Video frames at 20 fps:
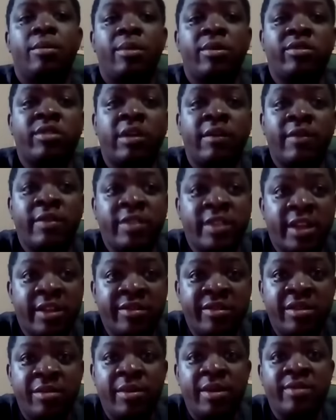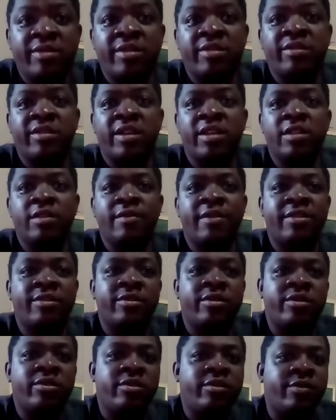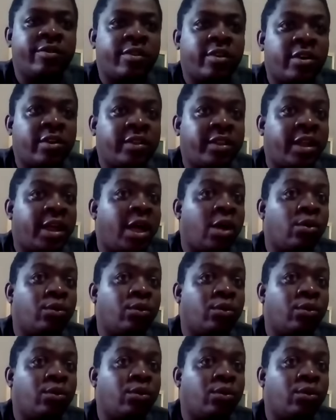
Pessoal, vem trazer mais as renovações de frota.